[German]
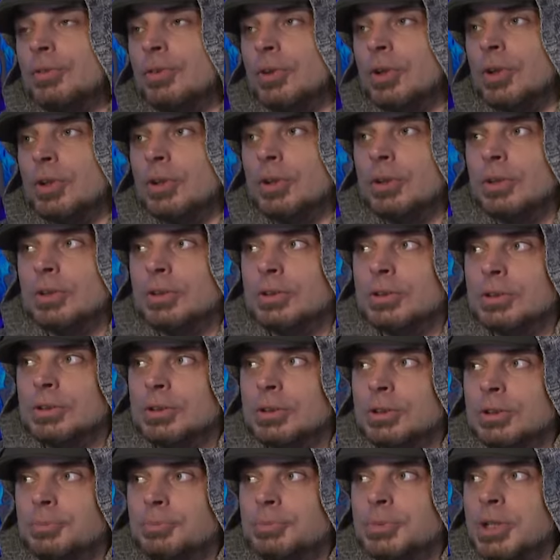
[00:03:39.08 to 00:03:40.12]
von
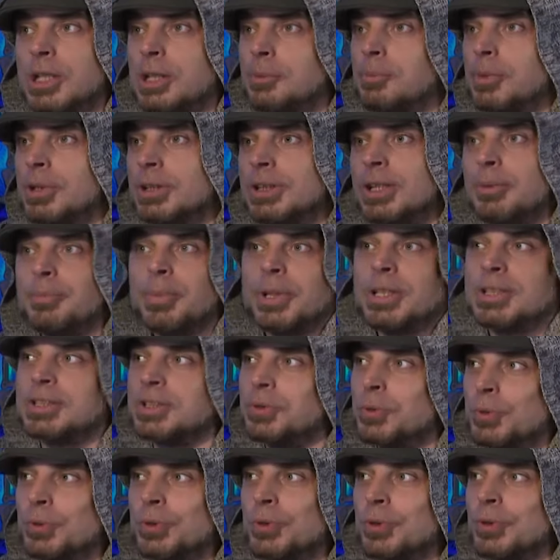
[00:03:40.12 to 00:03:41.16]
ähm, Thema
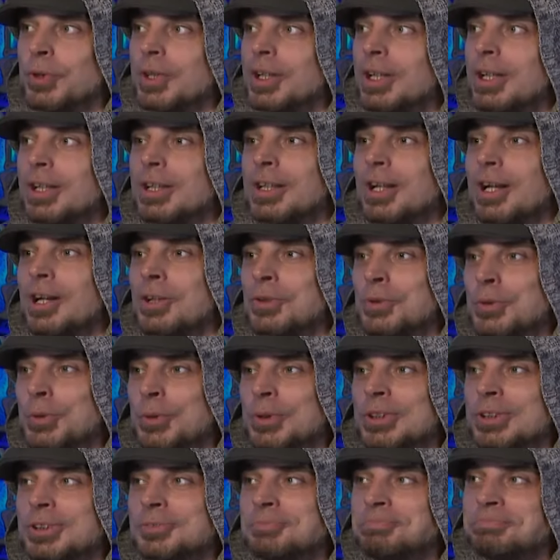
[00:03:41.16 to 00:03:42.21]
Depression oder
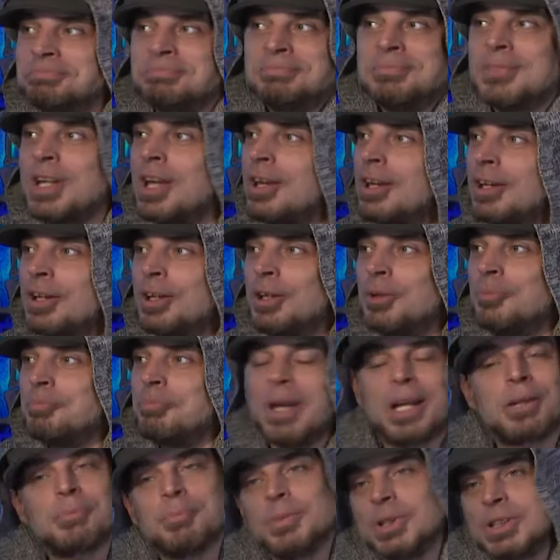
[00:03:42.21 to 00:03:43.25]
Erkrankungen,
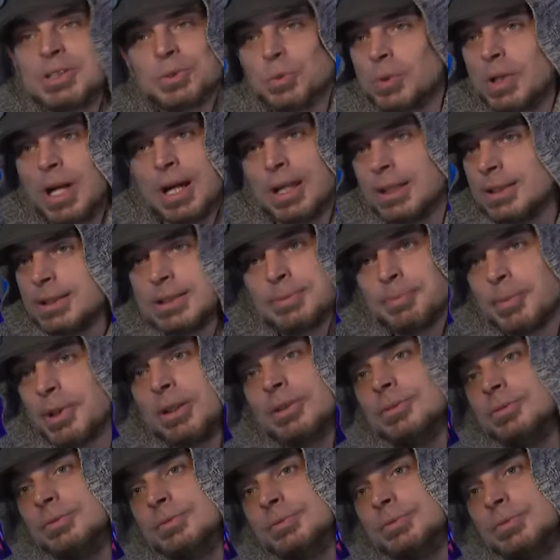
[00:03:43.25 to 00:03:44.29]
merkt man so gar nichts
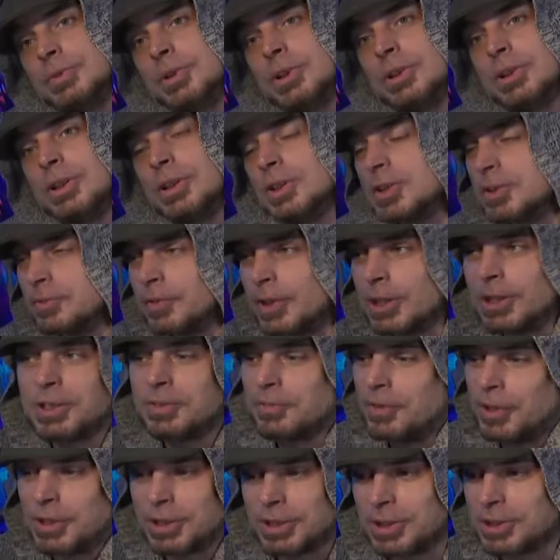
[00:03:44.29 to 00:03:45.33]
mehr. Ne? Also
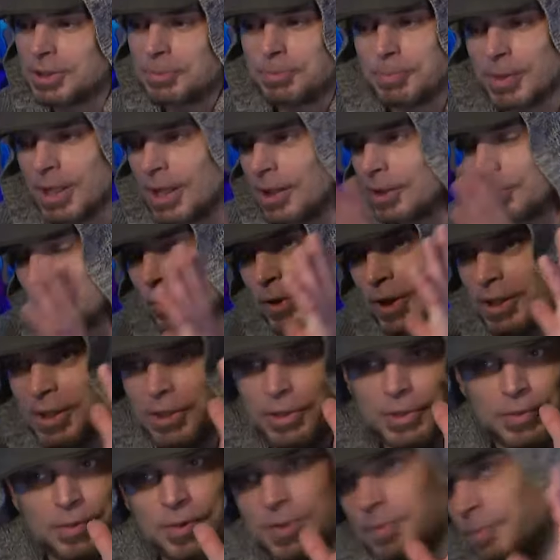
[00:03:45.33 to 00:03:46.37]
wirklich, wenn ich merke, okay,
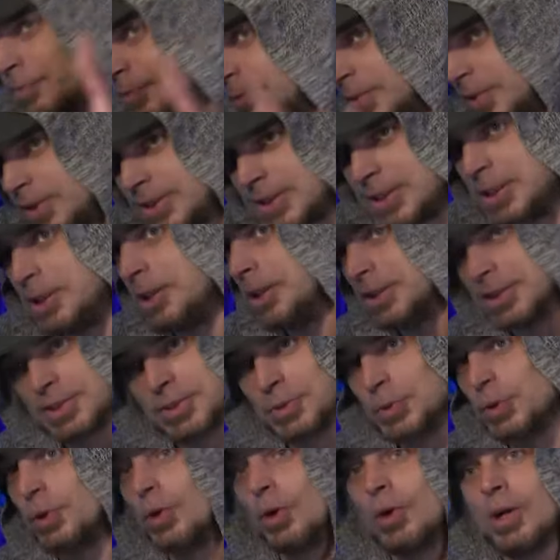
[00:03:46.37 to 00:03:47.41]
ich ziehe in
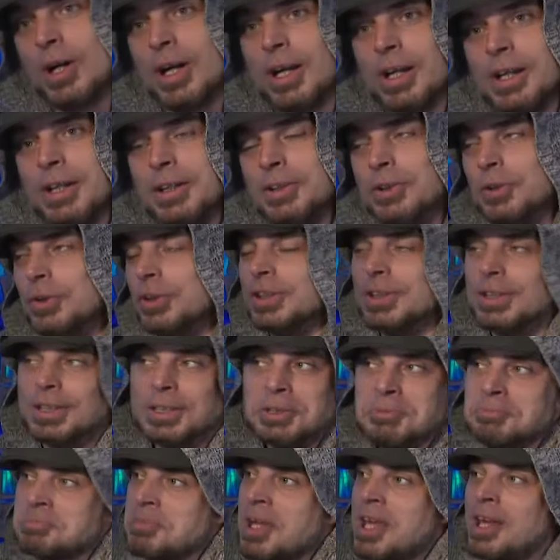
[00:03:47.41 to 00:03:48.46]
so ein Loch rein oder
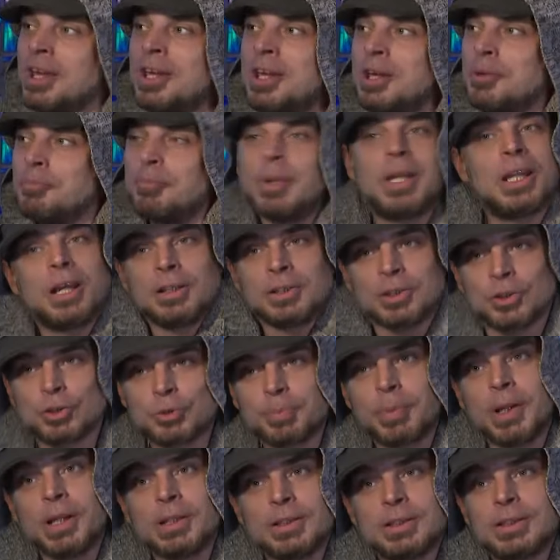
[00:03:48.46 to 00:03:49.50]
bin
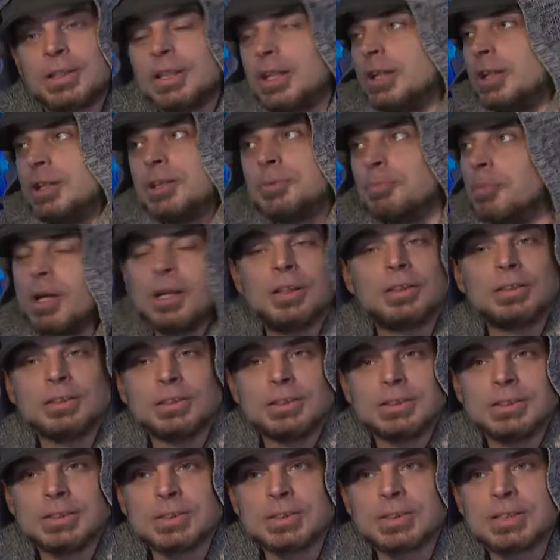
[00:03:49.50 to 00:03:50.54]
angespannt, gehe ich malen.
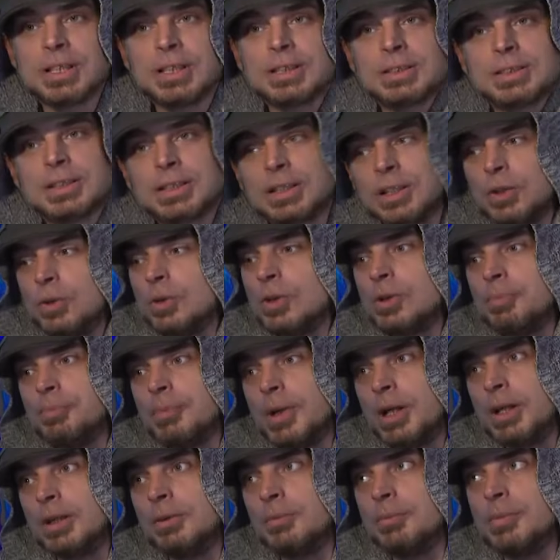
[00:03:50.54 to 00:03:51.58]
Also es hat sich auch
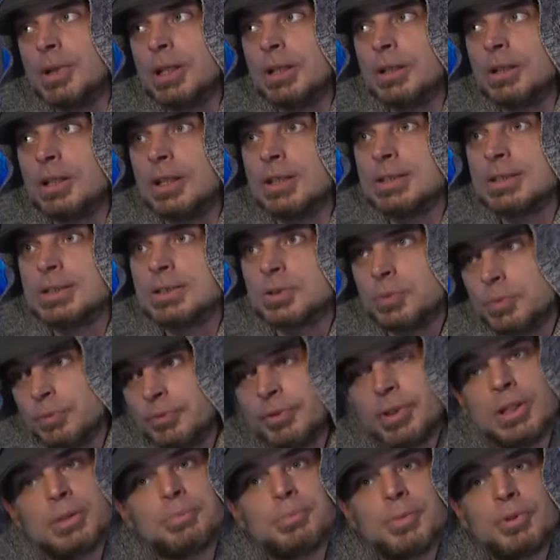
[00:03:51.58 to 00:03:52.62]
mein, mein ganzes
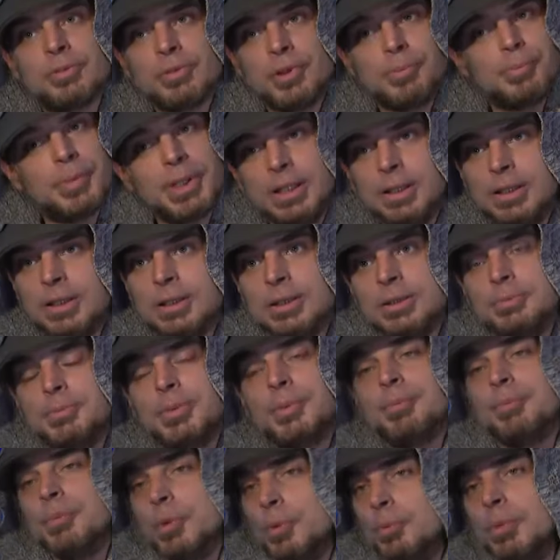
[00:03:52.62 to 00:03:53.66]
Umfeld mit Familie,
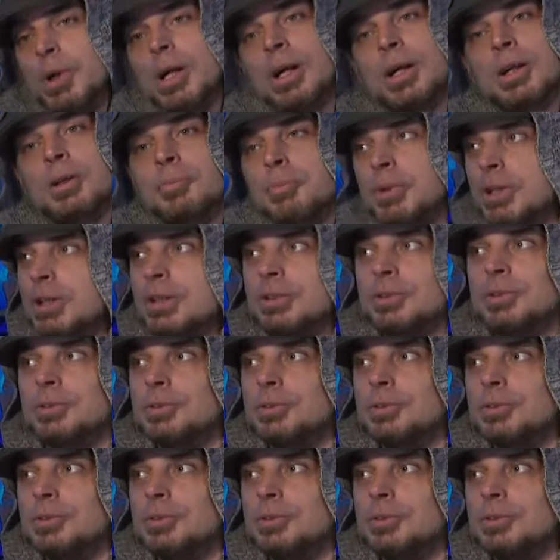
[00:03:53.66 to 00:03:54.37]
mit dem Umgang, mit